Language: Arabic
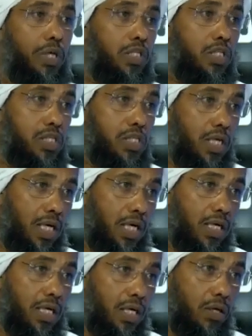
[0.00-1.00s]
الجنس
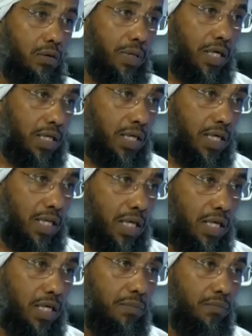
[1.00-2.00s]
الآخر وما إلى
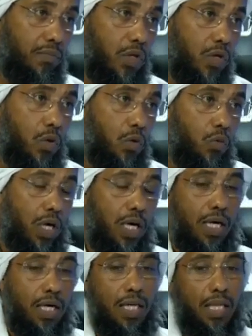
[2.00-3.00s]
ذلك
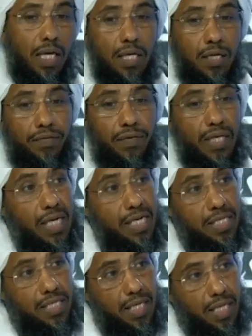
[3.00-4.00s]
وكذلك في
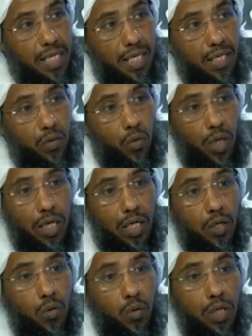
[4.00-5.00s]
الزكاة
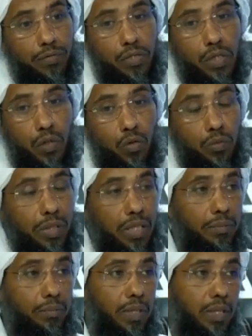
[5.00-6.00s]
يحرر نفسه
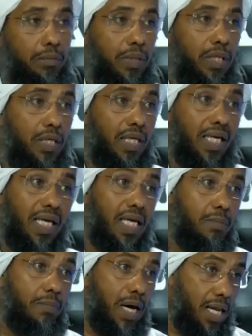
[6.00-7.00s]
من من من رق
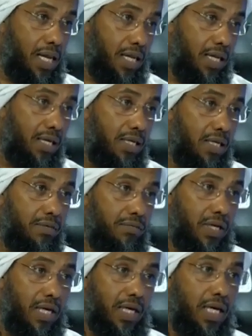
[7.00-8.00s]
المال
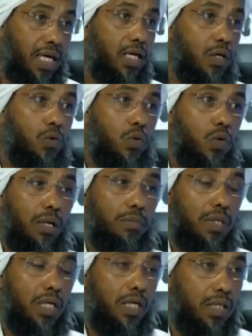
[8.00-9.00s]
فلا يكون
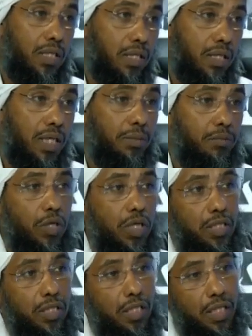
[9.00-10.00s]
عبدا للدرهم
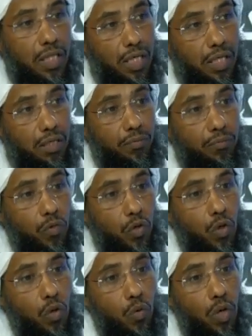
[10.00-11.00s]
ولا الدينار
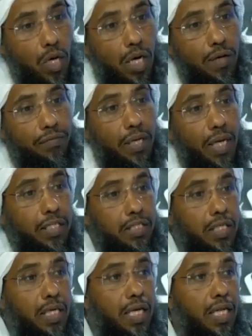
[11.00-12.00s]
وفي
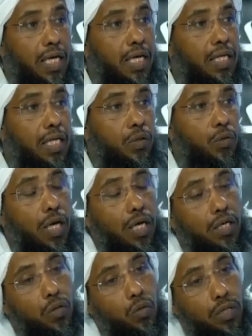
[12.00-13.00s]
الحج كذلك
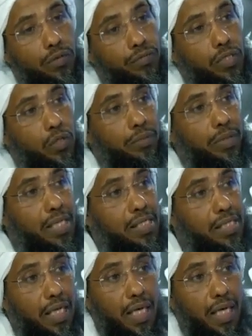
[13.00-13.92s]
يحرر نفسه من أسر